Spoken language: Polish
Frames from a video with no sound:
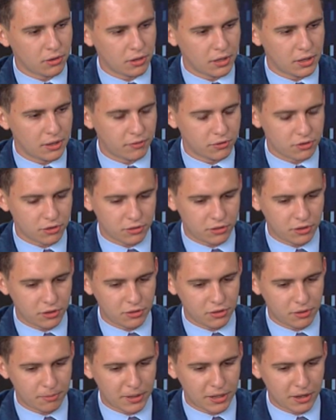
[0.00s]
o ile
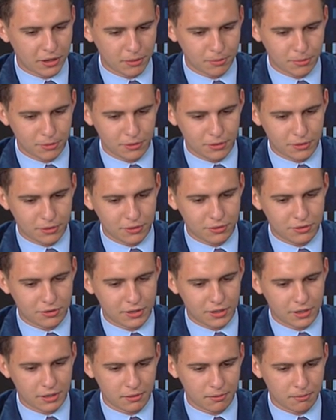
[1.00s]
wcześniejsze partie
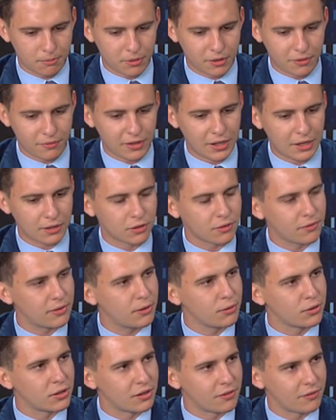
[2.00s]
polityczne nie
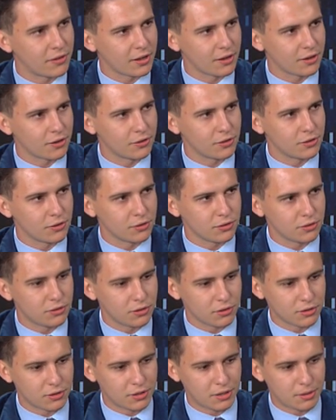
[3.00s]
gwarantowały tej
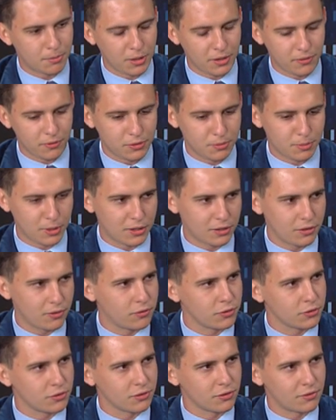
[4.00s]
wiarygodności, o tyle Prawo i
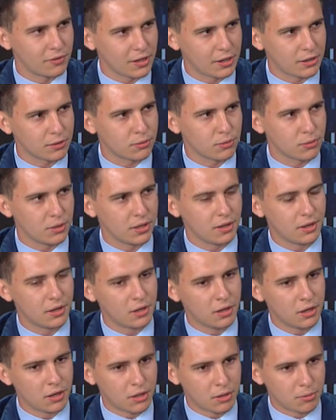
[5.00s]
Sprawiedliwość ją gwarantuje.
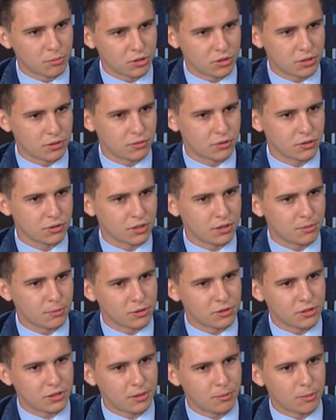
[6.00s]
Przede wszystkim
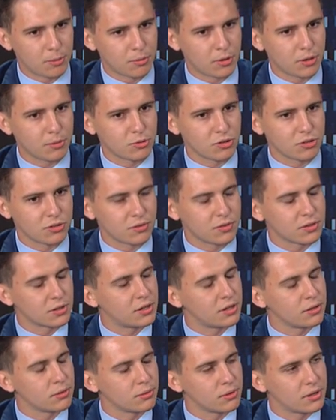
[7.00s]
oceniam ją dobrze ze
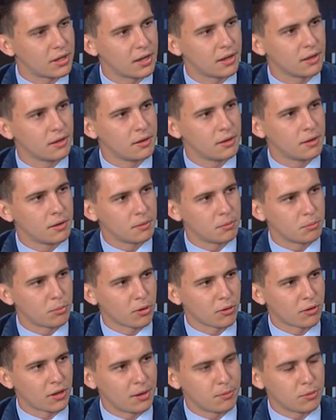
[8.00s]
względu na
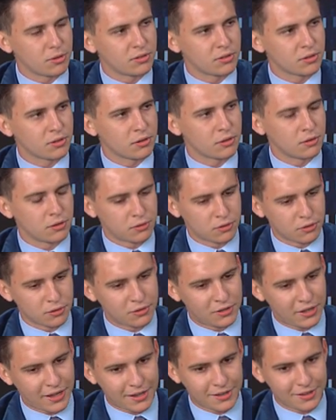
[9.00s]
programy so,
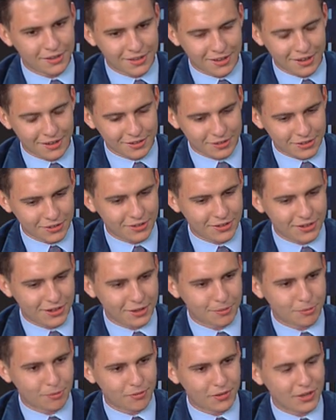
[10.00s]
socjalne, teraz to się
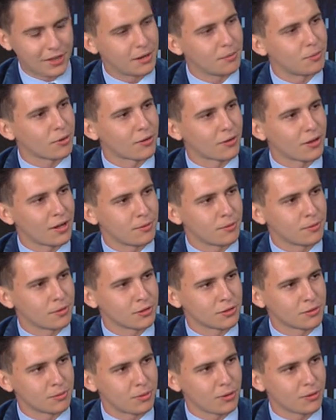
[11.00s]
tak mówi, ale programy,
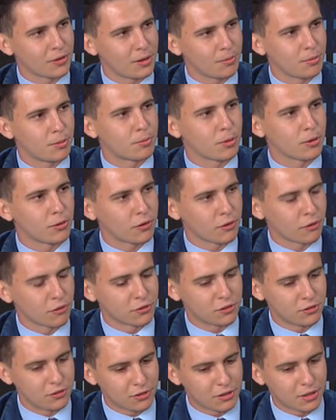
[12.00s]
to są programy
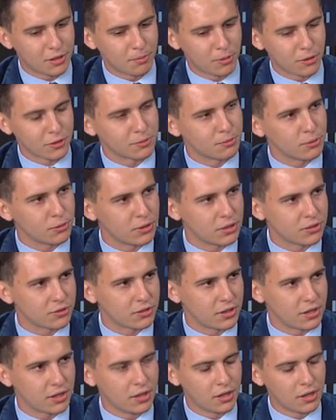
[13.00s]
prorodzinne,
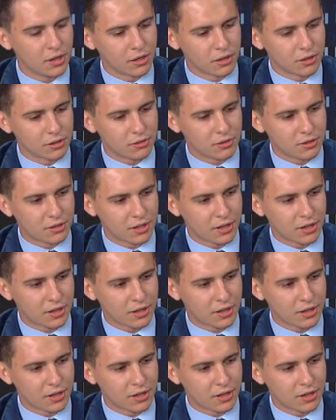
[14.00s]
prospołeczne, gdzie